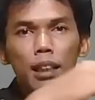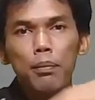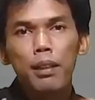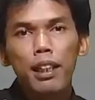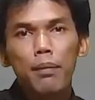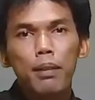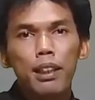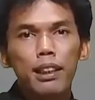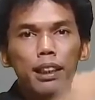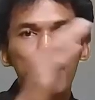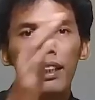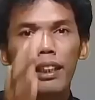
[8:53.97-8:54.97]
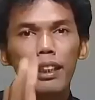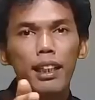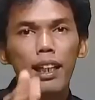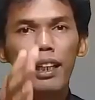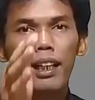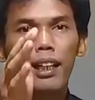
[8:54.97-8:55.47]
subscribe ke channel ini
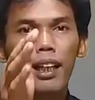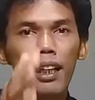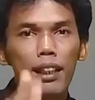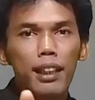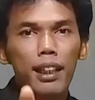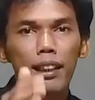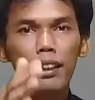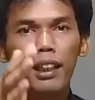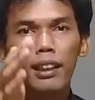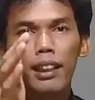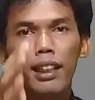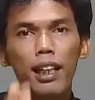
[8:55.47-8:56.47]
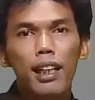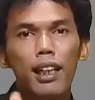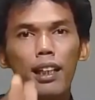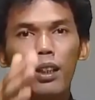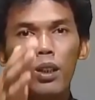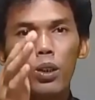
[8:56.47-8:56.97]
agar kalian tidak
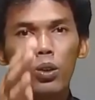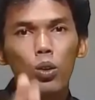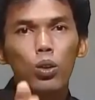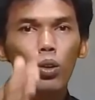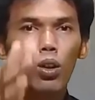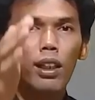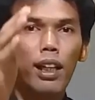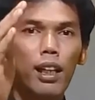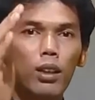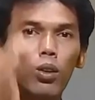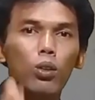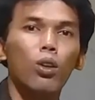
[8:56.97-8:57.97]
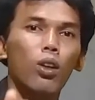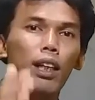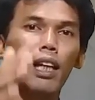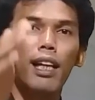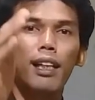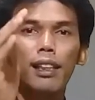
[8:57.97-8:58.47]
ketinggalan
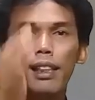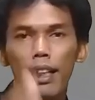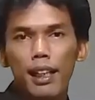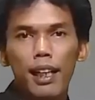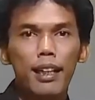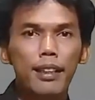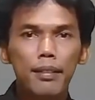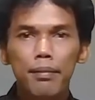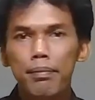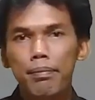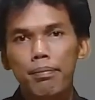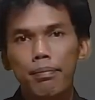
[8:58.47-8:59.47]
tutorial-tutorial yang lain.